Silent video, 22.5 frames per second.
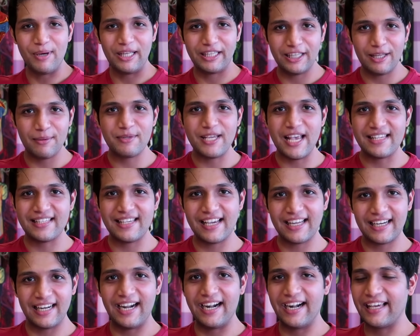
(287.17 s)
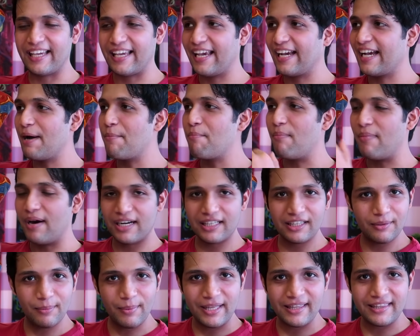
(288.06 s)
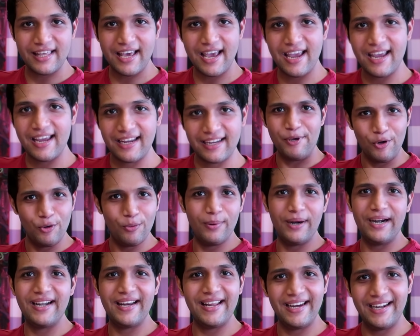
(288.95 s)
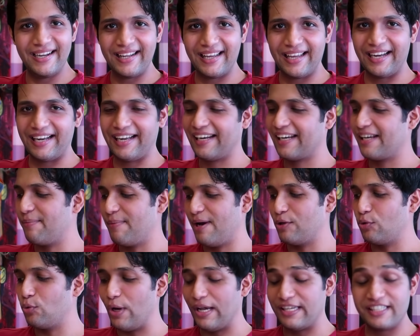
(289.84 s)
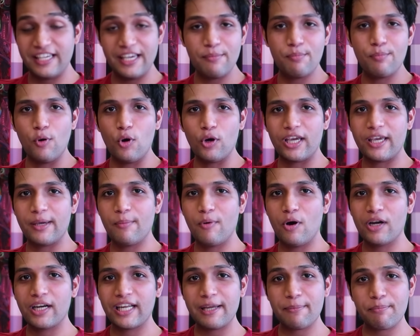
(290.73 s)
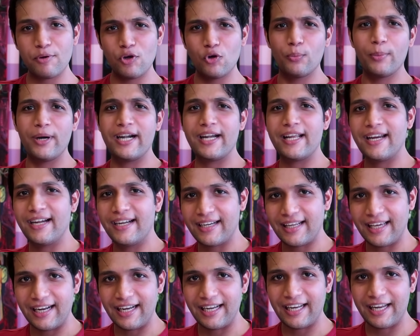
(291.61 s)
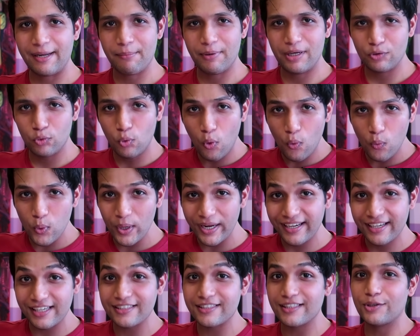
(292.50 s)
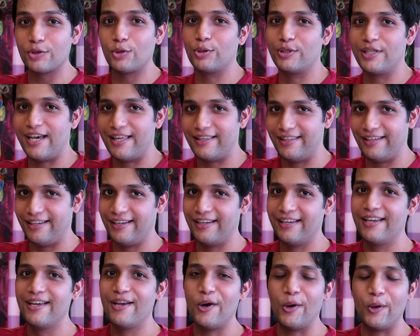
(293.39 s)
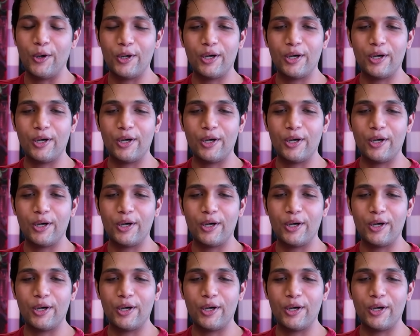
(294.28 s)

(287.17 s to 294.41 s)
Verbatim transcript: मतलब जैसे एक लड़के का मर्द बनता है प्यूबर्टी हिट करने के बाद वैसे ही पोकीमोन की प्यूबर्टी हिट करने के बाद वो विकसित हो जाते हैं